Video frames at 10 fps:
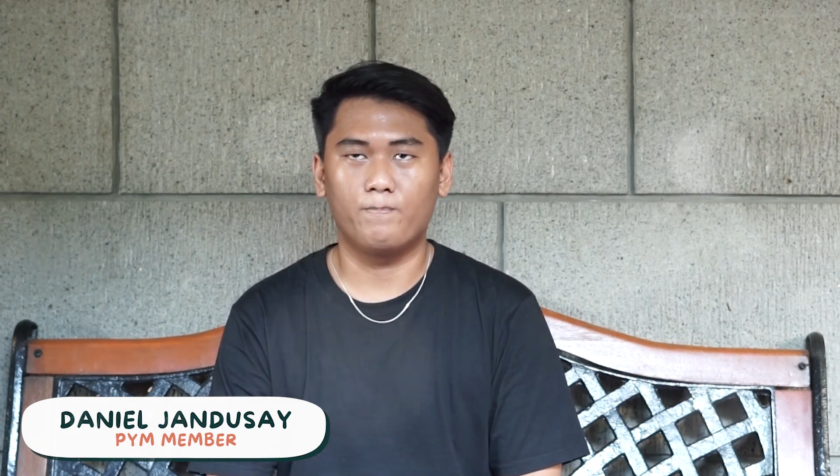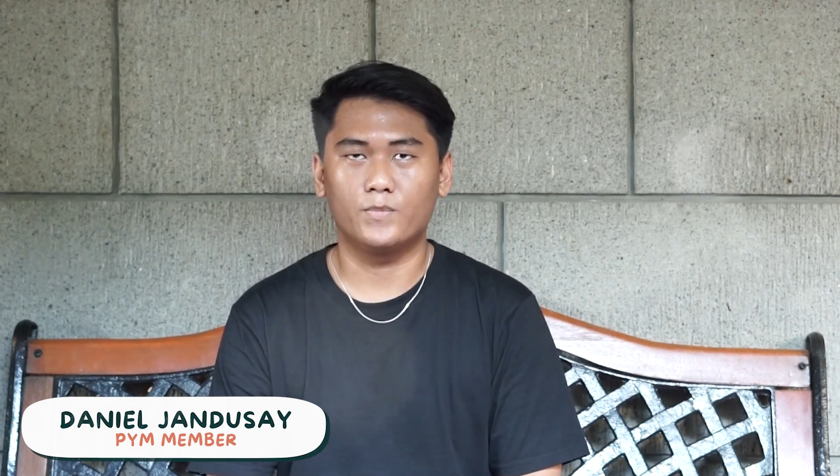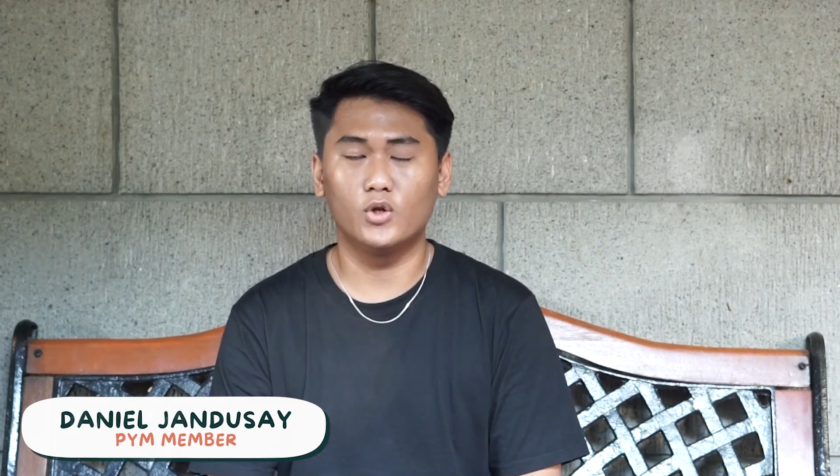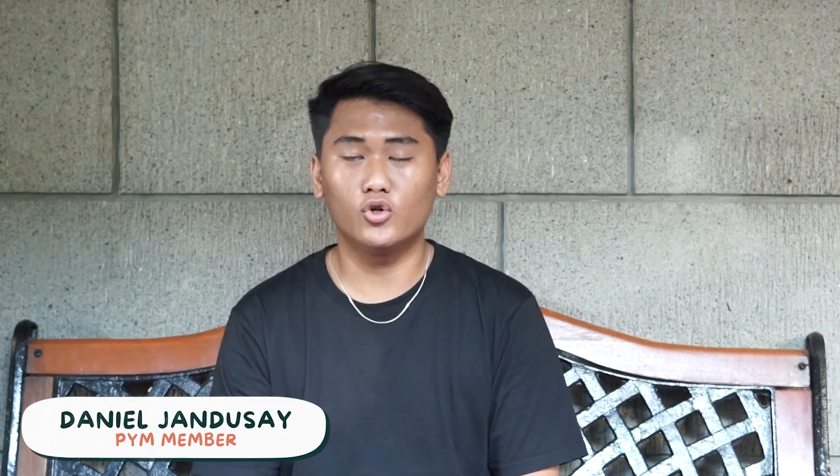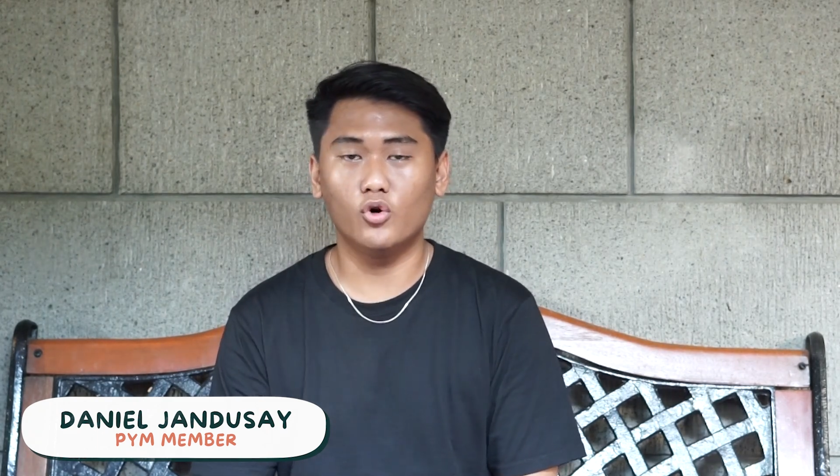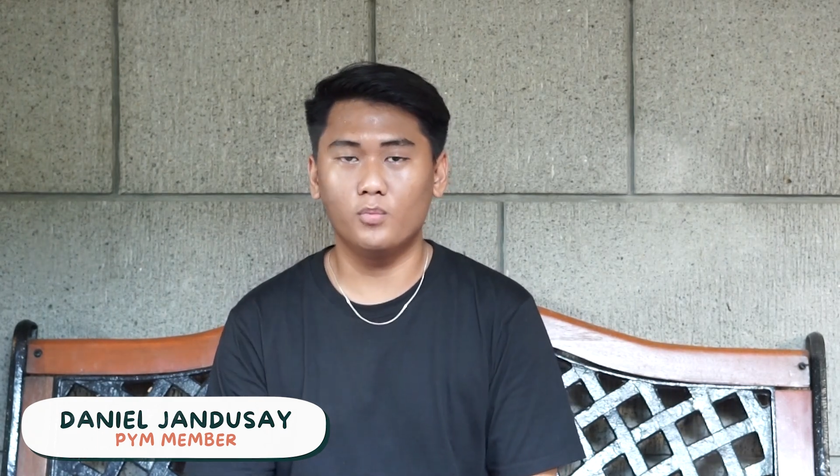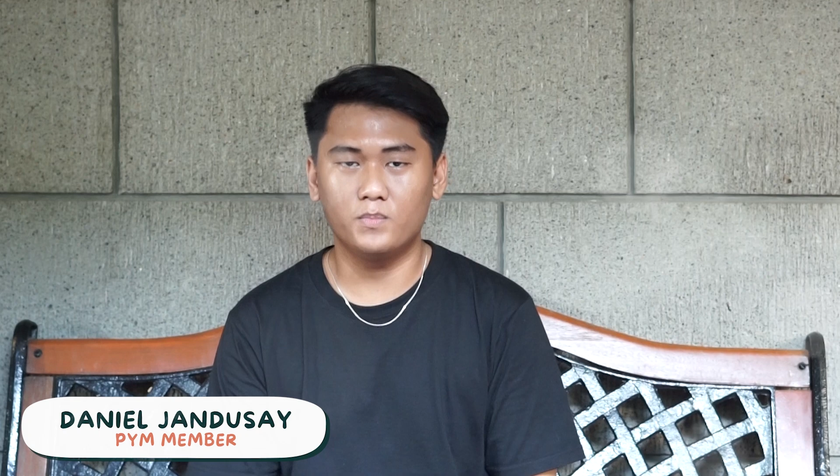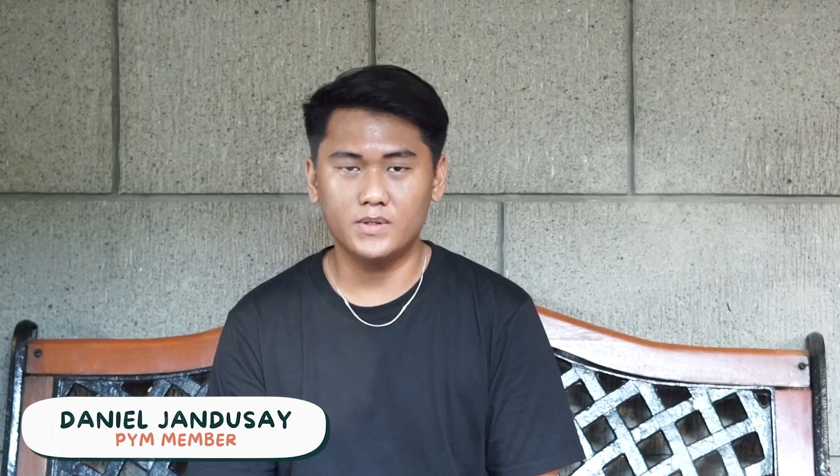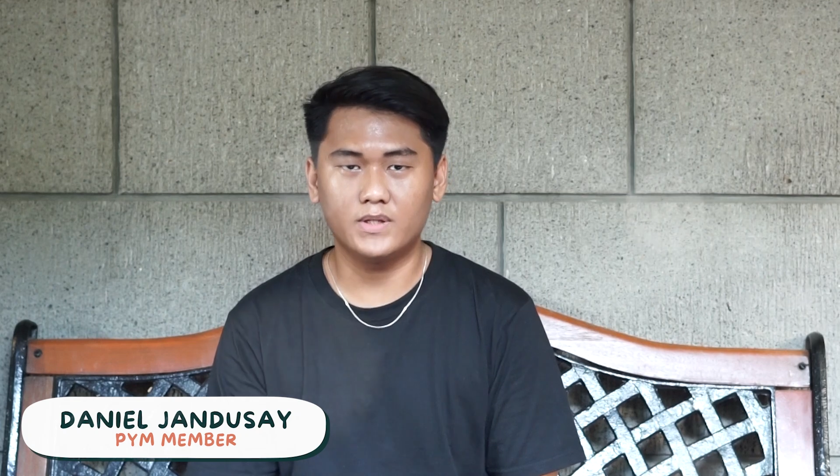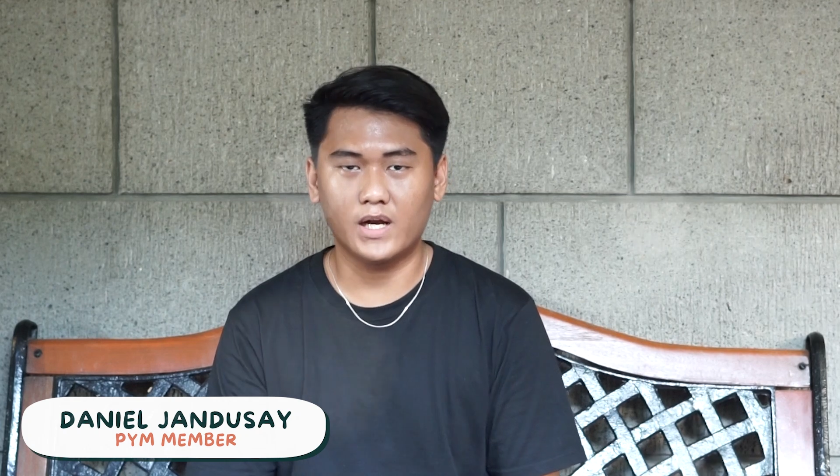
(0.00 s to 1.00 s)
doon ko
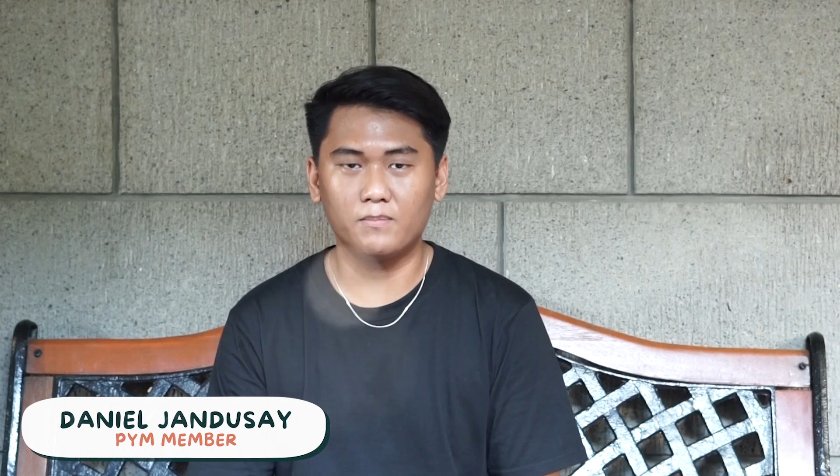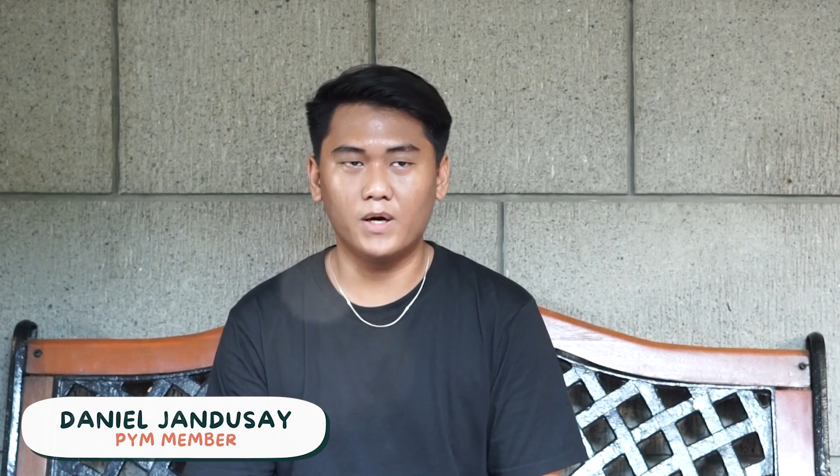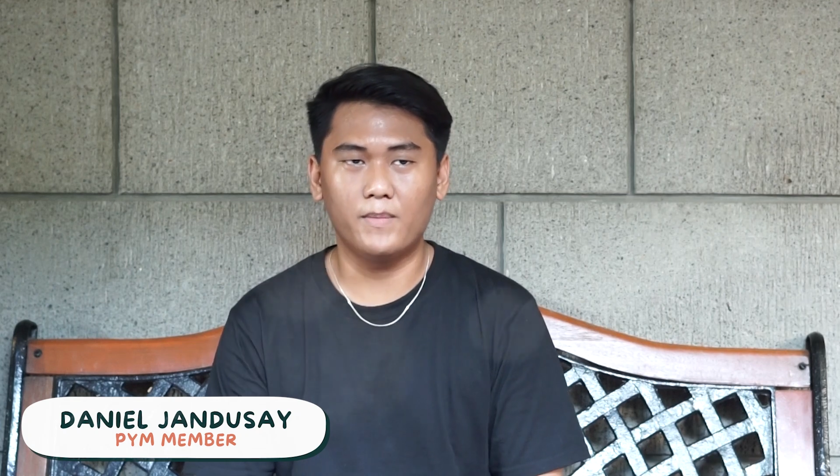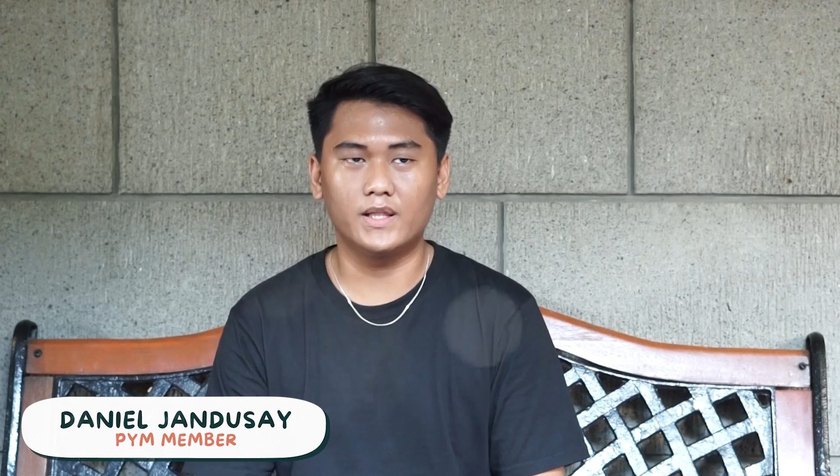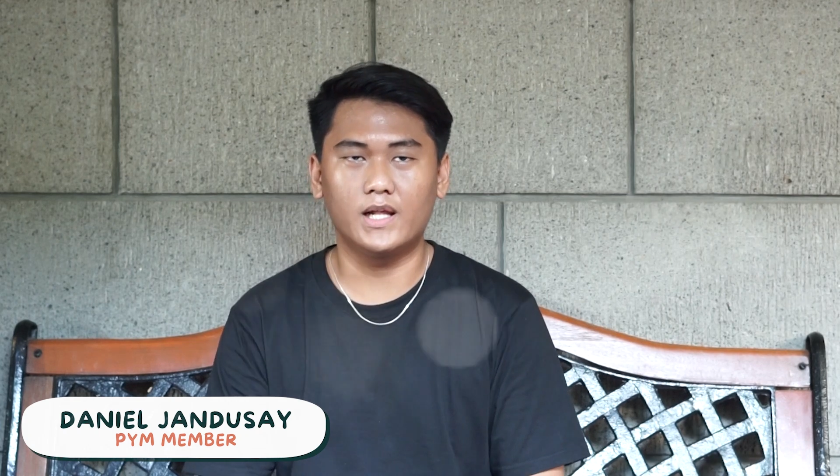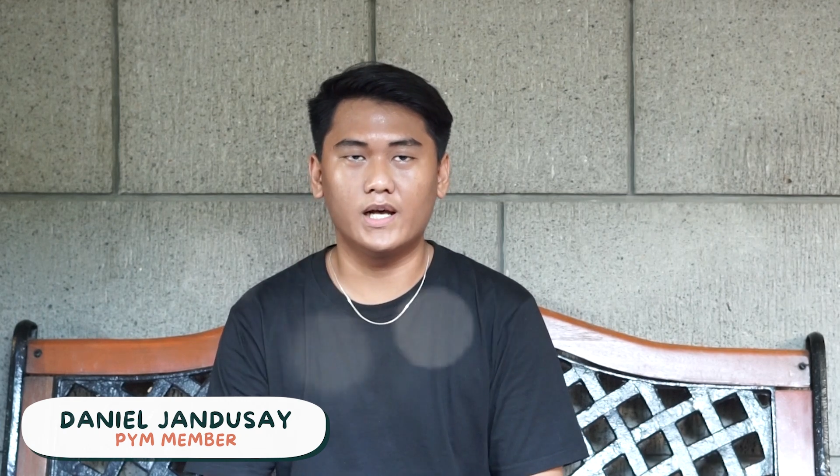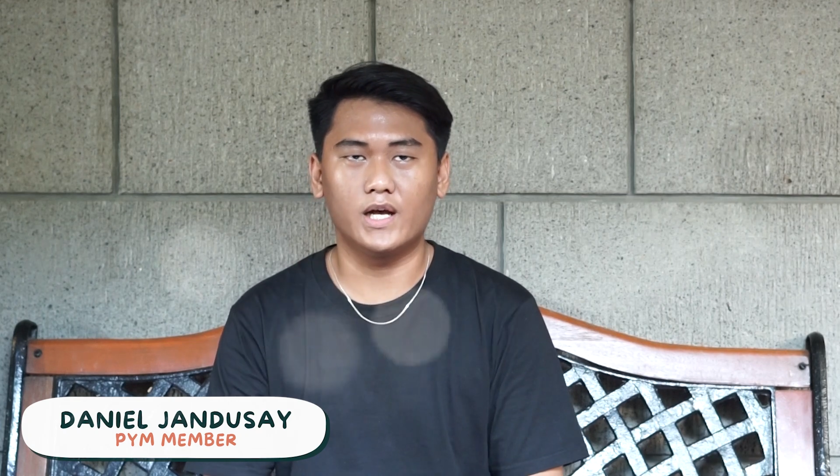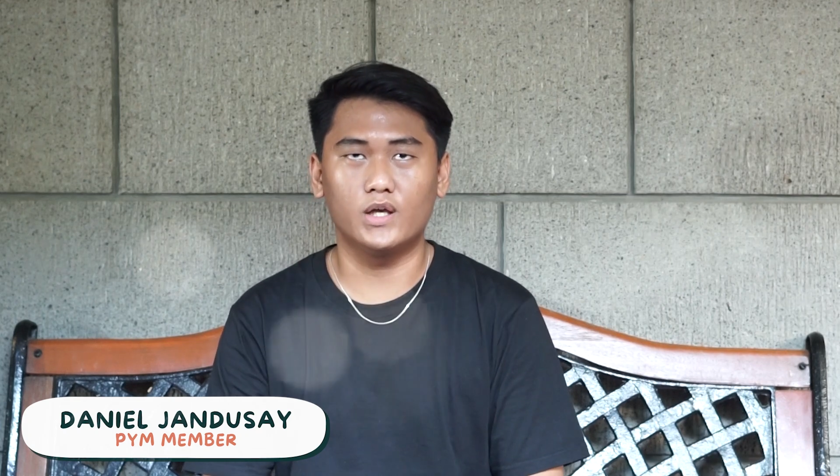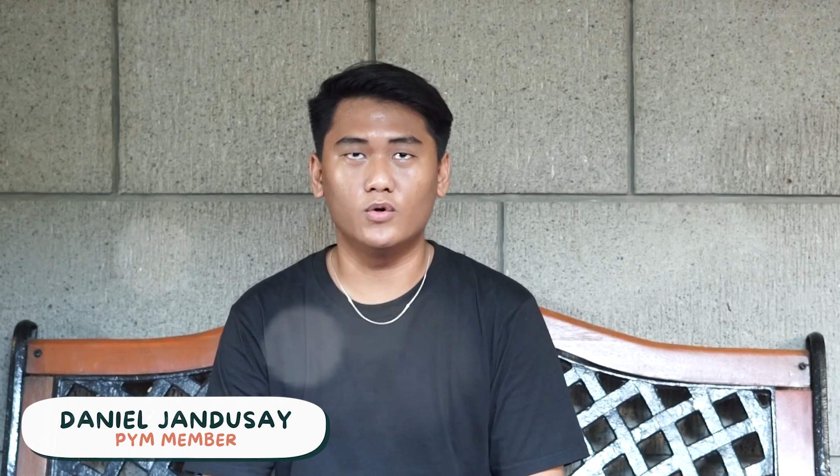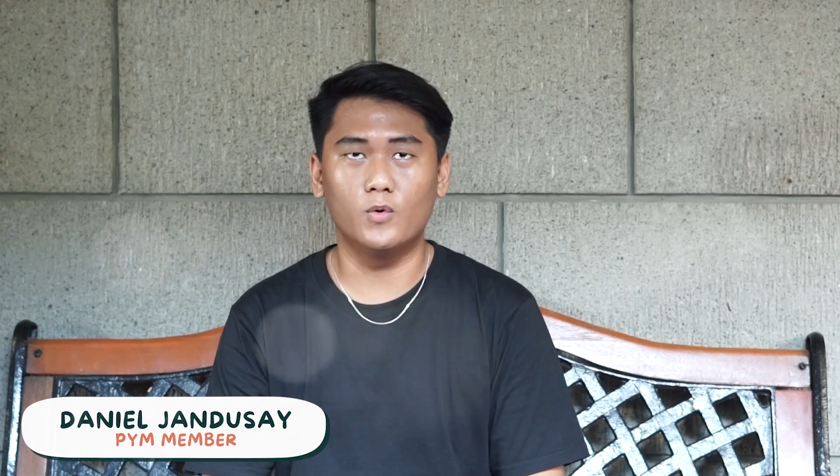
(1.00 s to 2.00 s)
naramdaman talaga
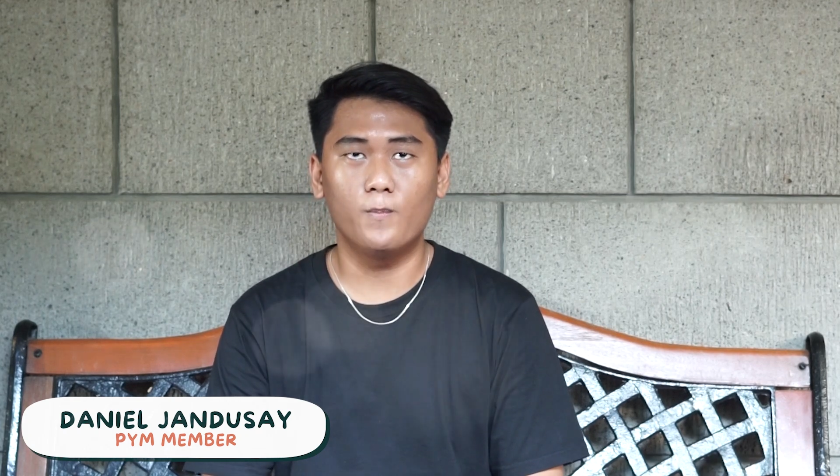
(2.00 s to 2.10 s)
yung